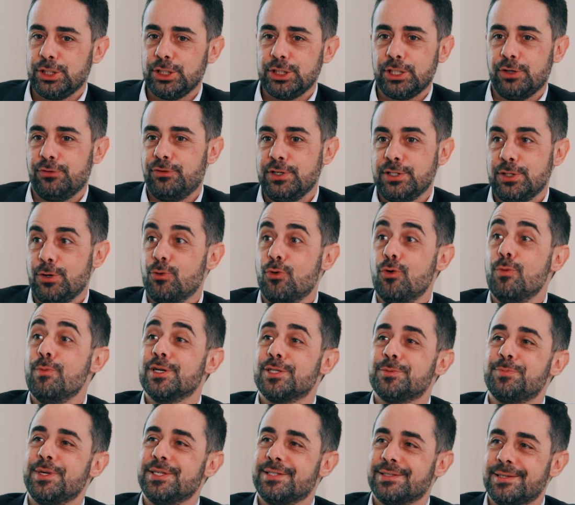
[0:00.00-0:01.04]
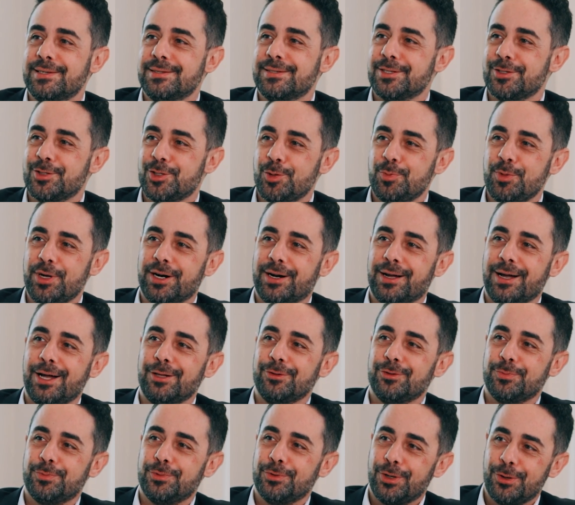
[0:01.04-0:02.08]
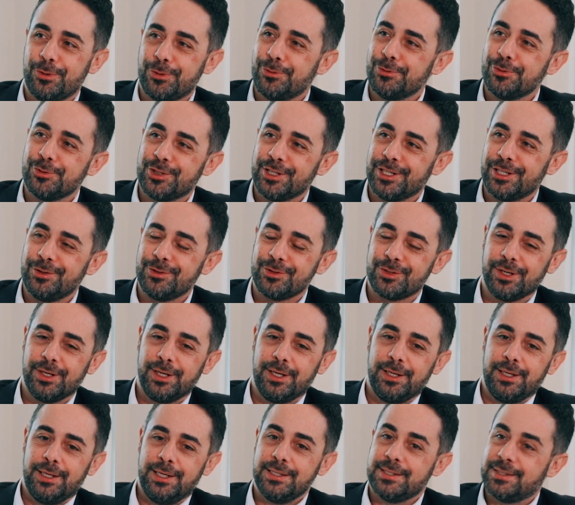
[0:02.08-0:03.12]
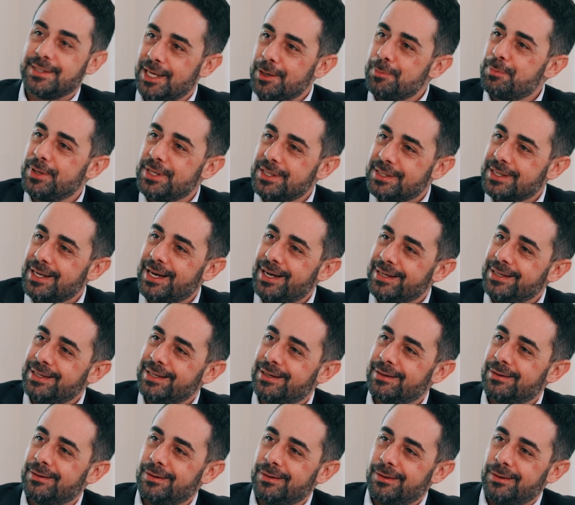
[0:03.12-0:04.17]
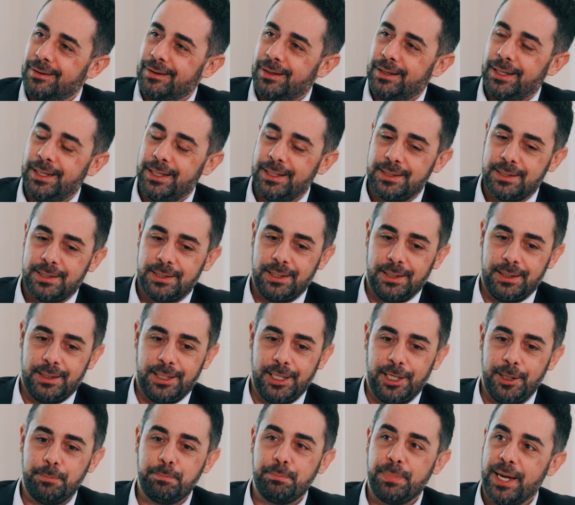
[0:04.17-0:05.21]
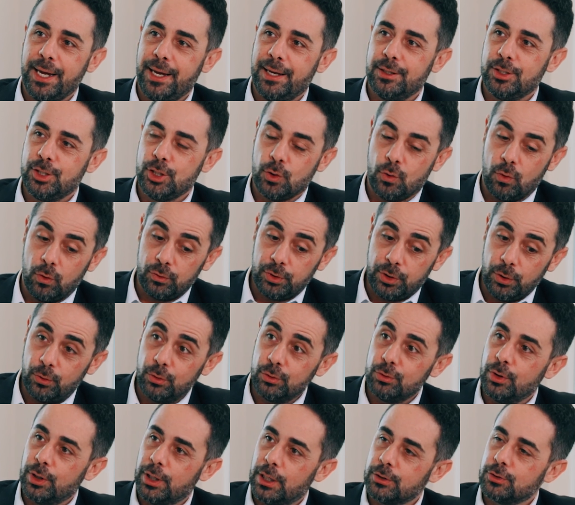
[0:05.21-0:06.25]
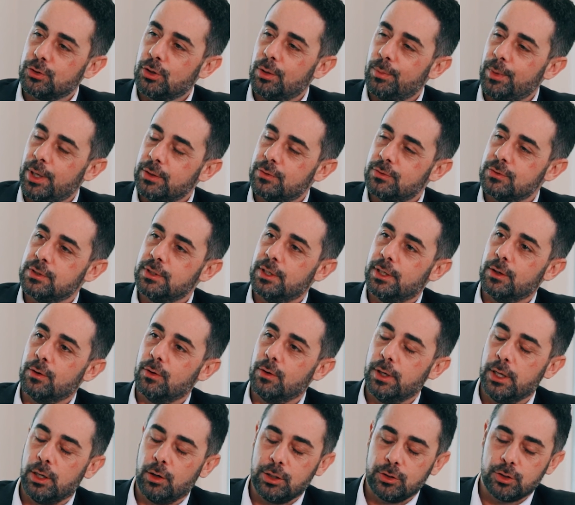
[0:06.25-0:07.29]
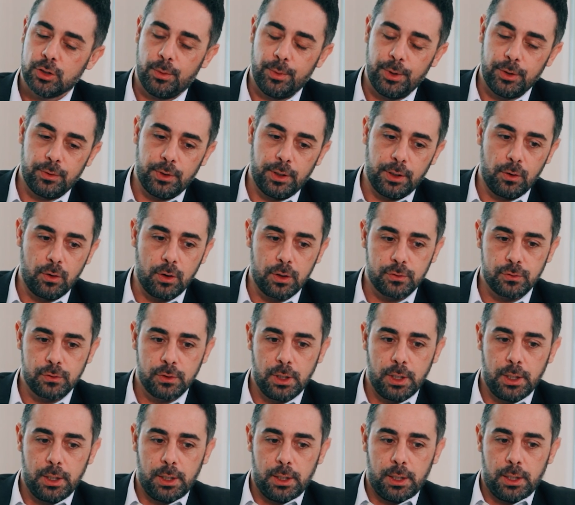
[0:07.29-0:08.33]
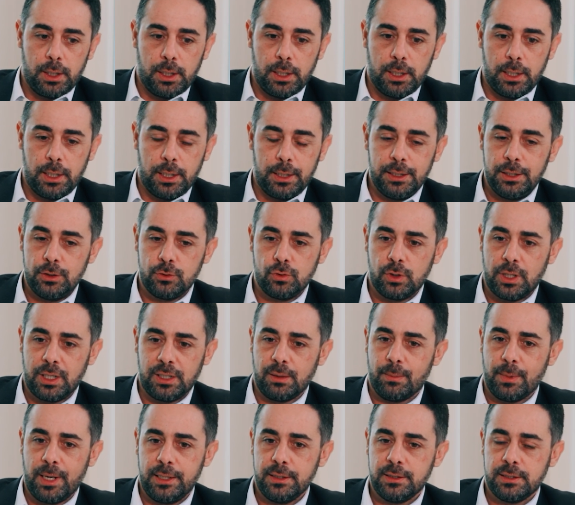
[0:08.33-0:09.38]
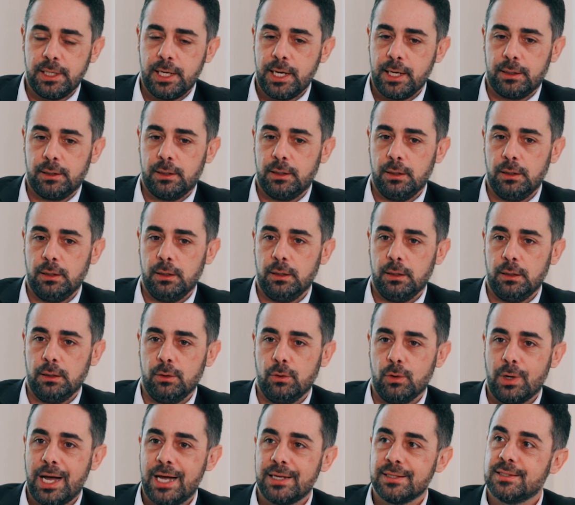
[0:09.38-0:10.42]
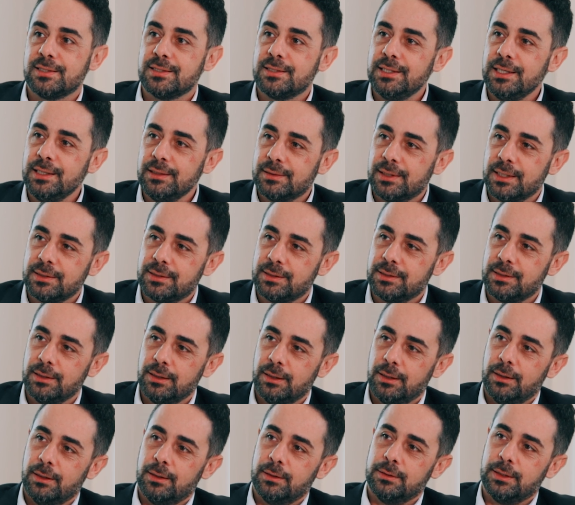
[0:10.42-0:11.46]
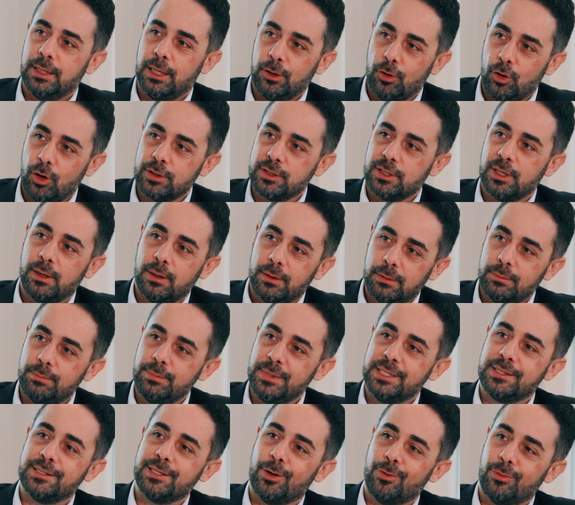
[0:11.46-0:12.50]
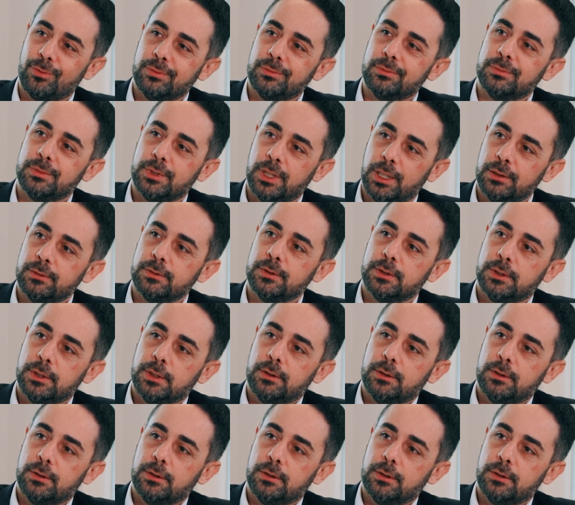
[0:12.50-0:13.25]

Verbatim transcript: A gente já fez algumas pesquisas de mercado por alguns anos e sempre saía esse tripé de conteúdo, relacionamento, e negócio. É, isso nada mais é que a síntese da nossa missão, né?